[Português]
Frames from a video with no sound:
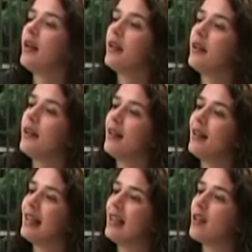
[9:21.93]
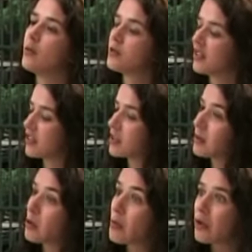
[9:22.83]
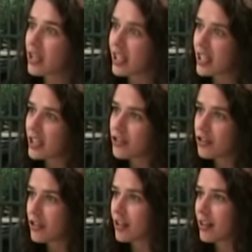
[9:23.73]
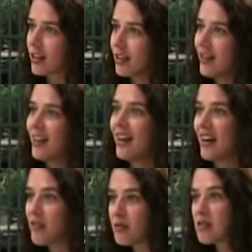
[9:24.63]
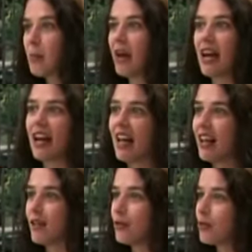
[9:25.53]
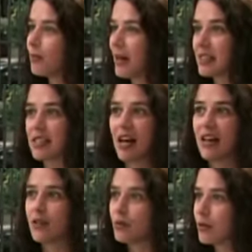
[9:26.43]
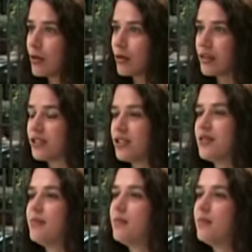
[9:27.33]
e, e observando também como crítica. É, vamos fazer certo. um paralelo no passado, hoje. Uhum.